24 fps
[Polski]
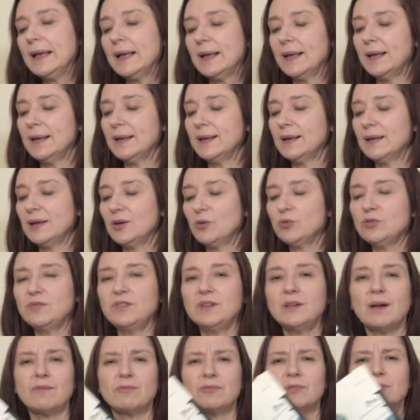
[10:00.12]
E,
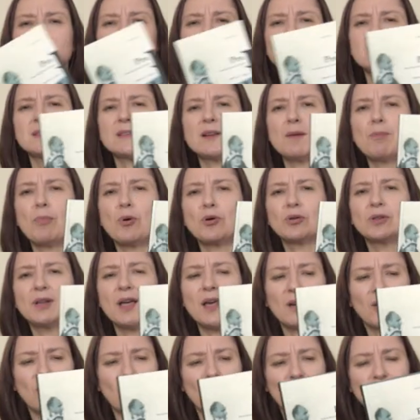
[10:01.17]
Ludwika Włodek jest
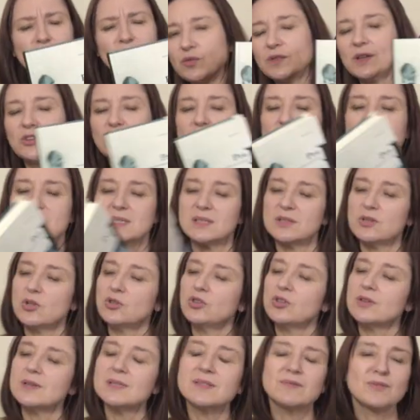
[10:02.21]
reporterką, natomiast
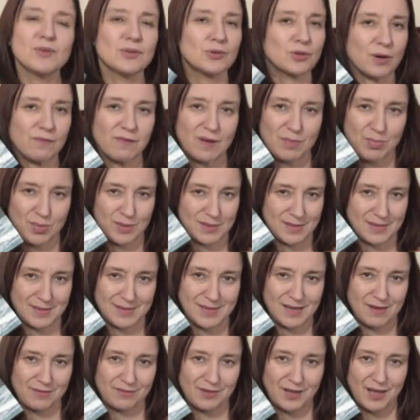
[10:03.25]
no, to jest wyjątkowa
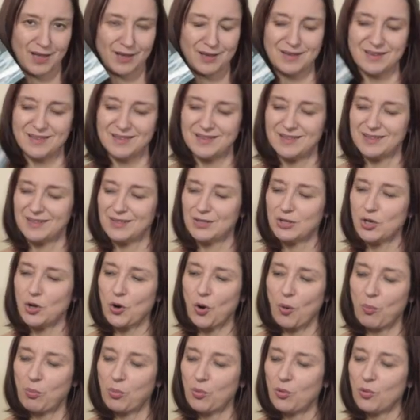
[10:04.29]
pozycja w jej e,
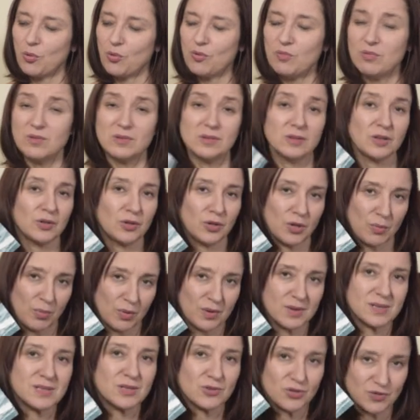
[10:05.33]
dorobku, no
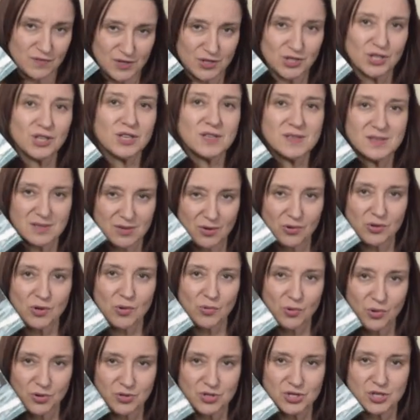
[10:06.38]
bo jest oczywiście
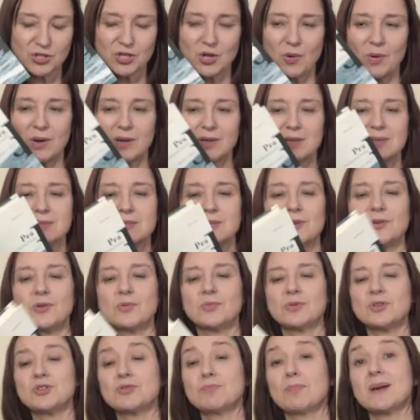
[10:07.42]
historią rodzinną, ale
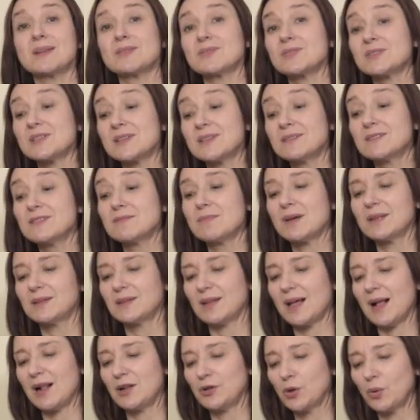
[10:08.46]
historią też bardzo
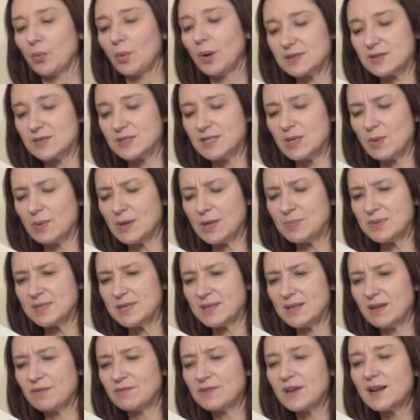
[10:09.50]
sentymentalną. Została
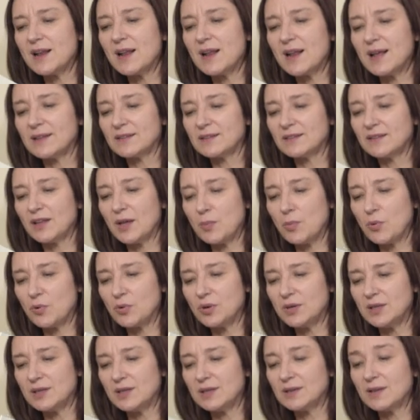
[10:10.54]
napisana wiele lat
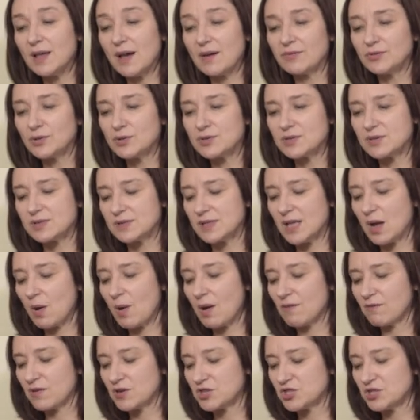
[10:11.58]
temu i niedawno
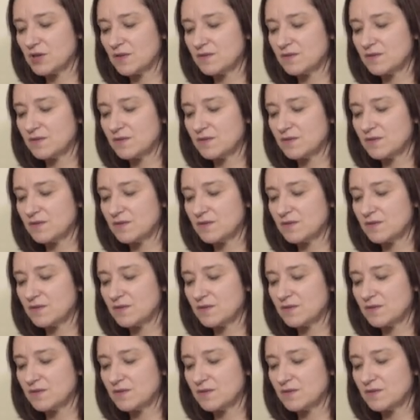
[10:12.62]
została właśnie